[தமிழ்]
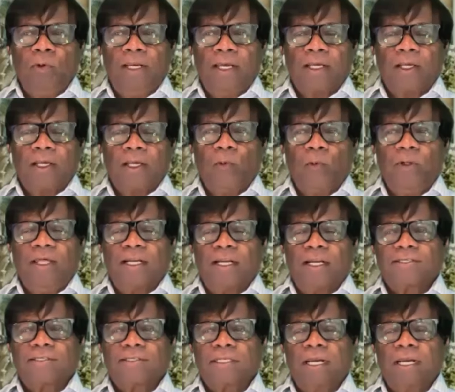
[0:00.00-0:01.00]
இலங்கை
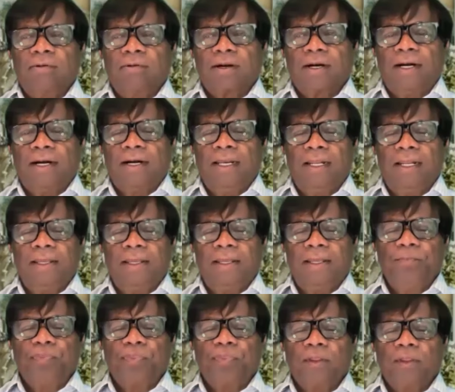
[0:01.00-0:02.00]
குடியரசுத் தலைவர்
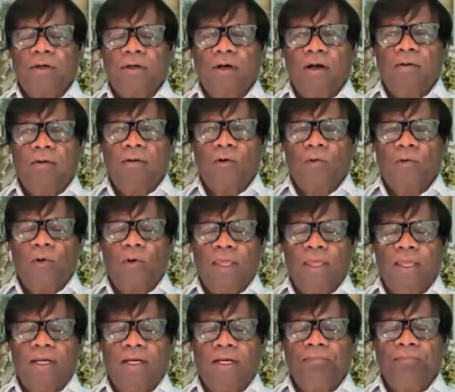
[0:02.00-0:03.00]
ரணிலையும்
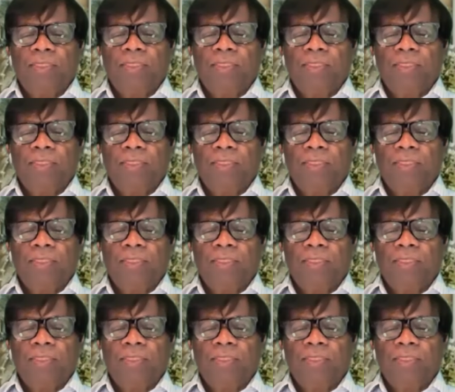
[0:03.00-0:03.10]
அவருடைய